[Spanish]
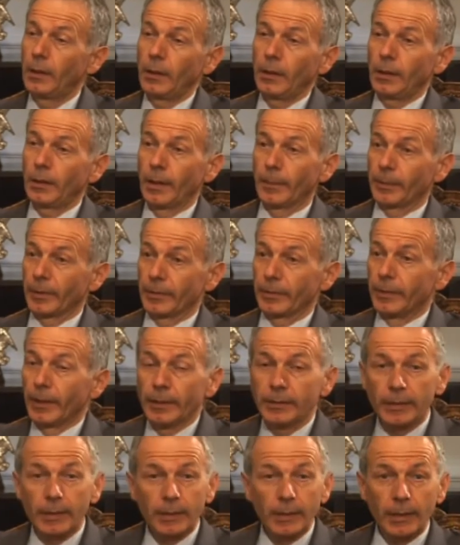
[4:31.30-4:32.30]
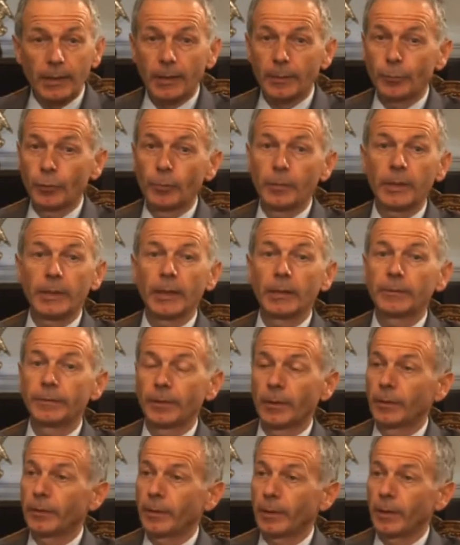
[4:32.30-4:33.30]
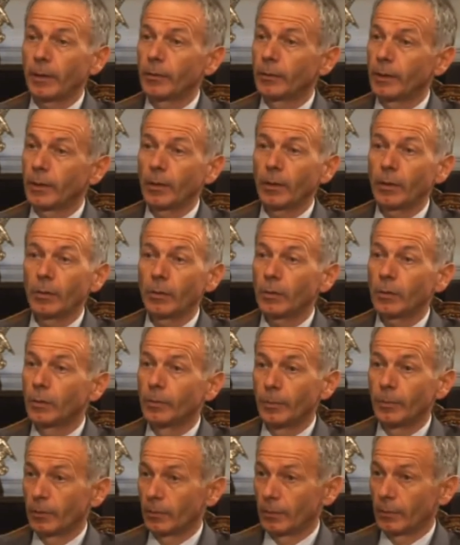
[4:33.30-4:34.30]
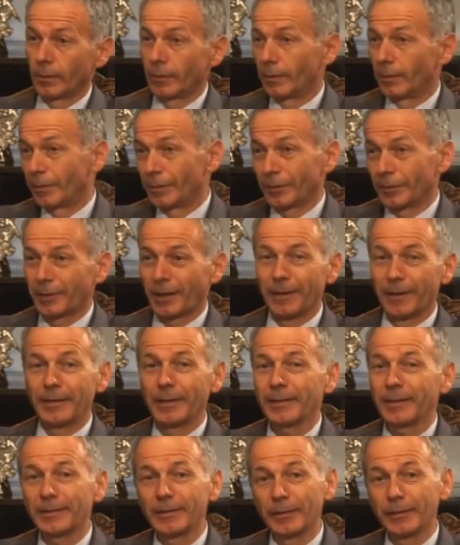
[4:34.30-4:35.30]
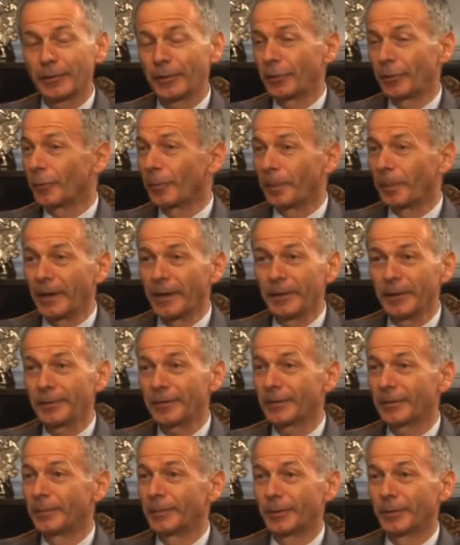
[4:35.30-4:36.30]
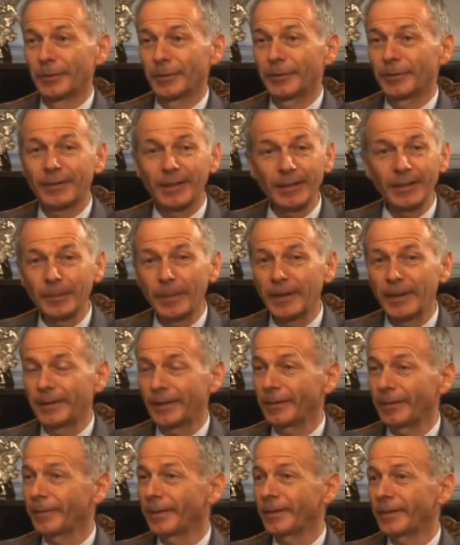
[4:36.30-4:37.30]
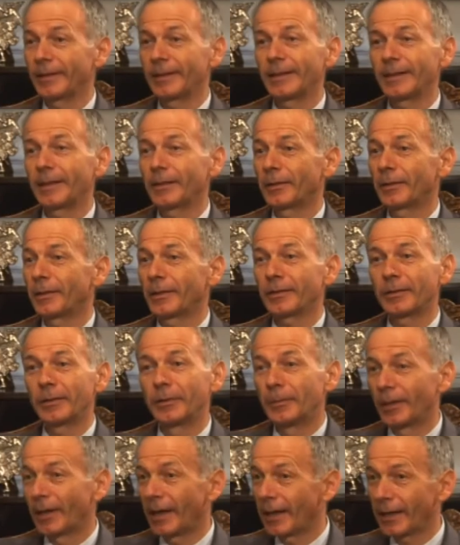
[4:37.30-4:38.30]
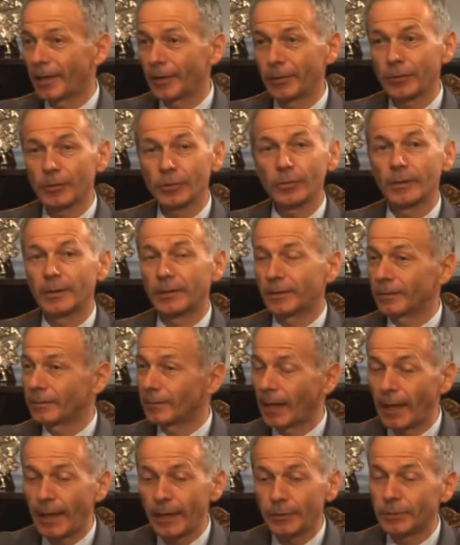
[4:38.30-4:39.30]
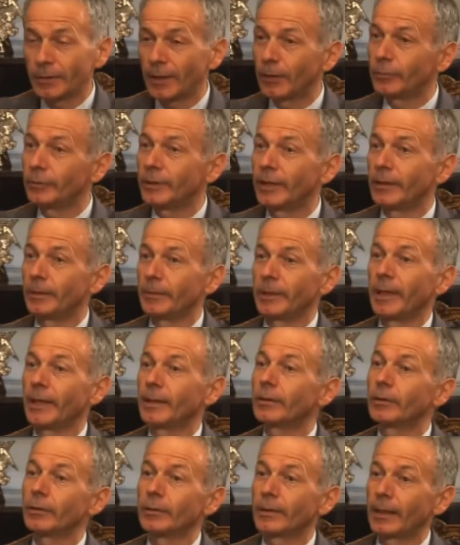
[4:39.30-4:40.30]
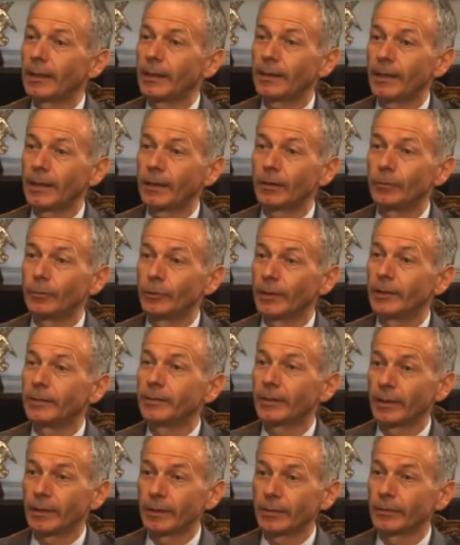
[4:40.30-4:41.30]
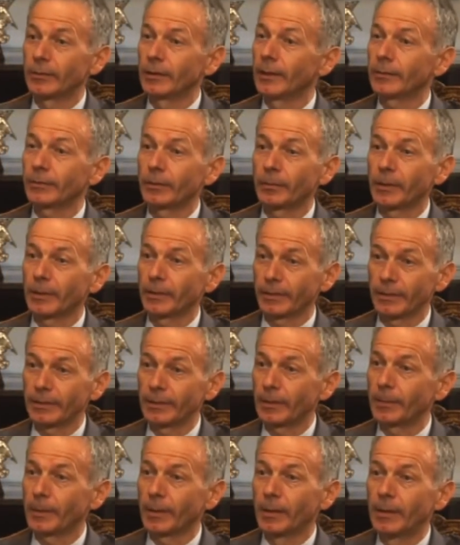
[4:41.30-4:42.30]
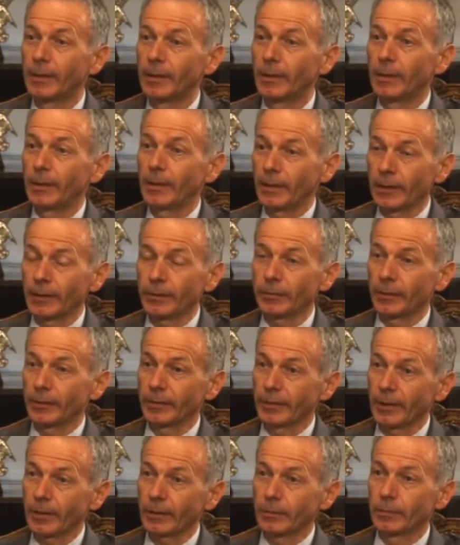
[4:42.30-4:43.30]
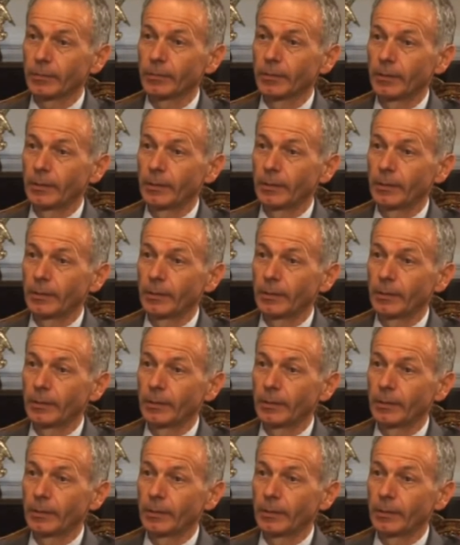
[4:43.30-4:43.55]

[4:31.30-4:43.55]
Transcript: la presidencia de la República en Francia lo dijo como otra vez los europeos, como los tres países facilitadores, como la G8. Hay una unanimidad total de la comunidad internacional sobre este tema. Eso es cierto.